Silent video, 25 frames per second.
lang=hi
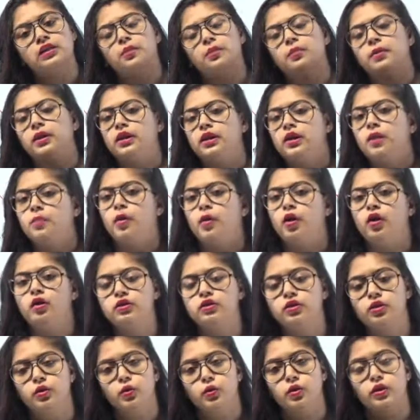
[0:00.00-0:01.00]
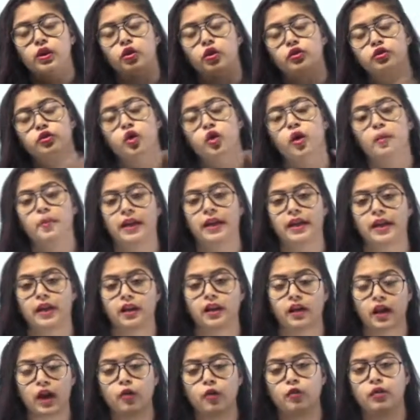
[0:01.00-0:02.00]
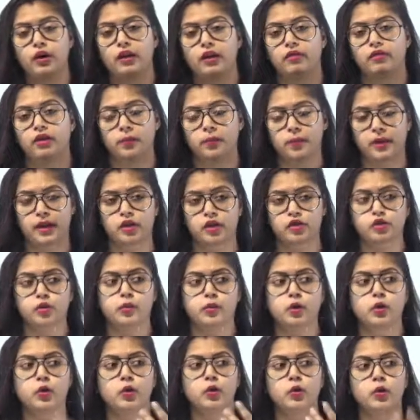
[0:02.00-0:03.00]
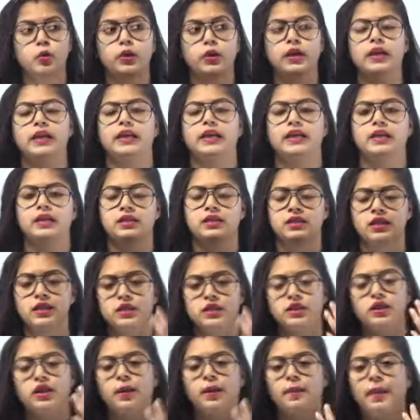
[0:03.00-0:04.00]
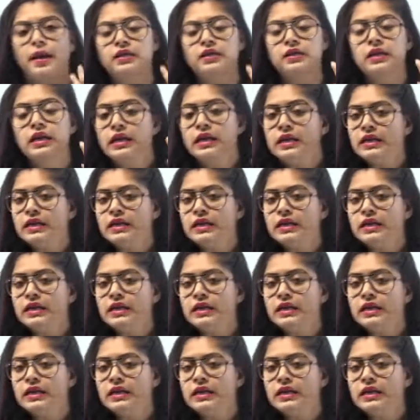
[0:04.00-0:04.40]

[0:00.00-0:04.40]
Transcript: सबके लिए बहुत ज़रूरी है और जो हमारे ग्राउंड लेवल पर है जो बिल्कुल रूरल एरियाज़ के जिनके पास